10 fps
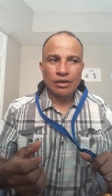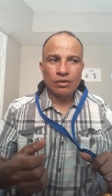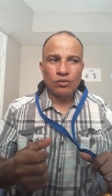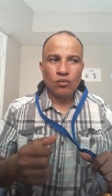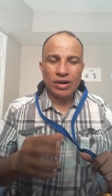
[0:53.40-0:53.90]

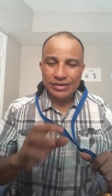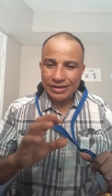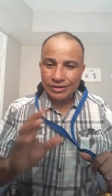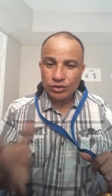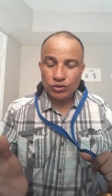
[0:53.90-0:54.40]

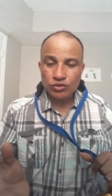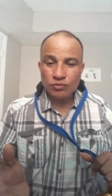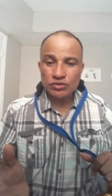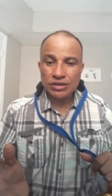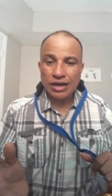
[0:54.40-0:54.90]
cualquier trozo
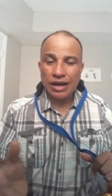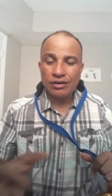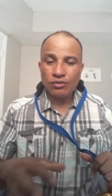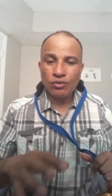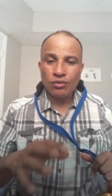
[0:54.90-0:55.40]

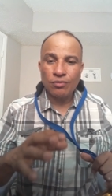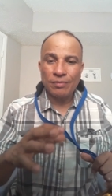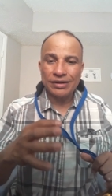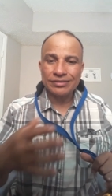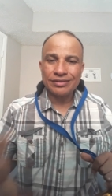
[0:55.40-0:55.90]
musical o
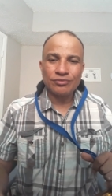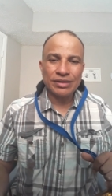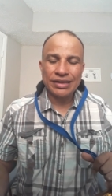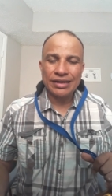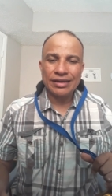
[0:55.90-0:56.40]
parte de un
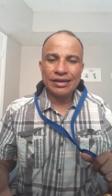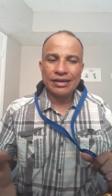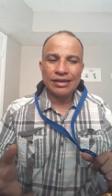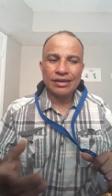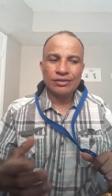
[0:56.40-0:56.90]

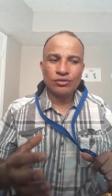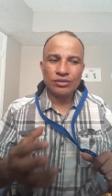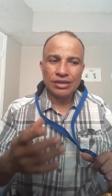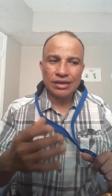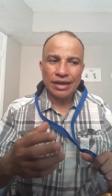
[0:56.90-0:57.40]
merengue
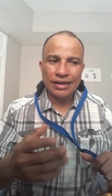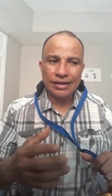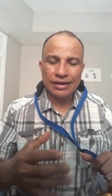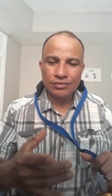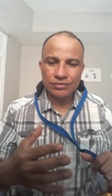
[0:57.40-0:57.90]
donde haya
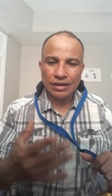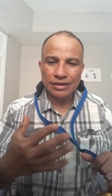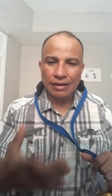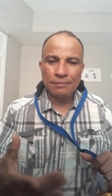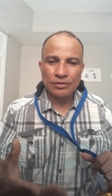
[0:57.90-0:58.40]
que ejecutar
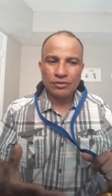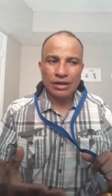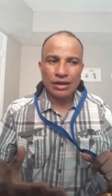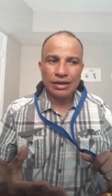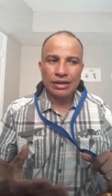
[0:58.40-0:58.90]
rápido
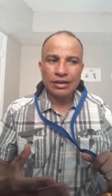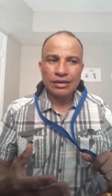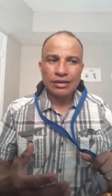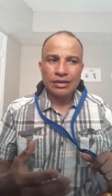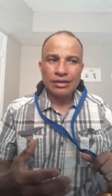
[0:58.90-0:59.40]
la, la,
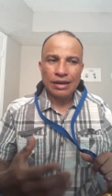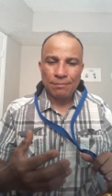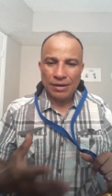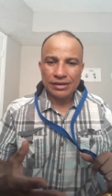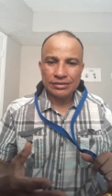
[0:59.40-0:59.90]
la
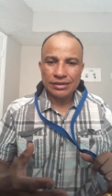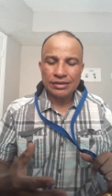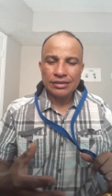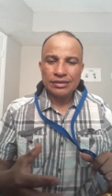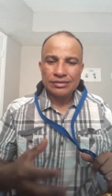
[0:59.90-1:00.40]

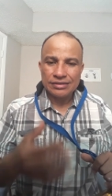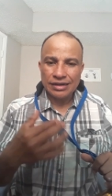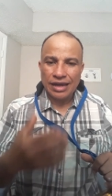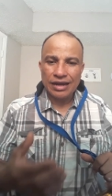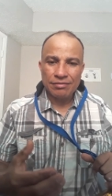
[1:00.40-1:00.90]
parte se
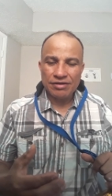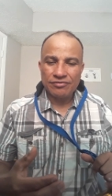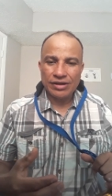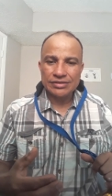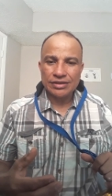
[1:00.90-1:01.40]
les haga más
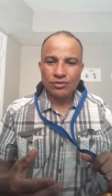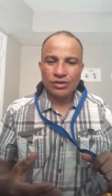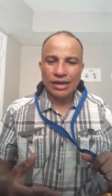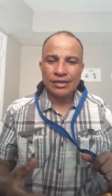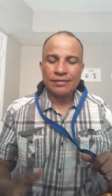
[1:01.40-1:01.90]
fácil,
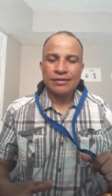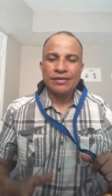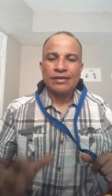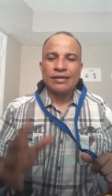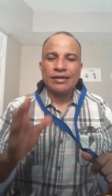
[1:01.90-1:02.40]
¿ok?
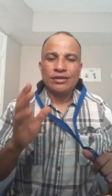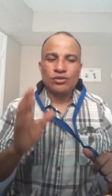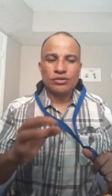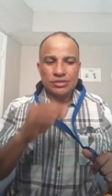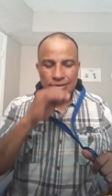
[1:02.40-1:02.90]

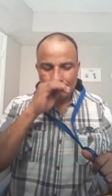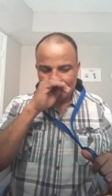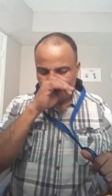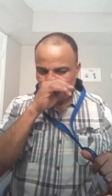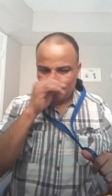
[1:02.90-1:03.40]
Entonces,
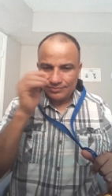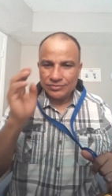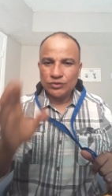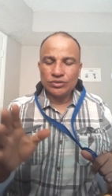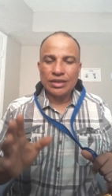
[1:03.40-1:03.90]
una de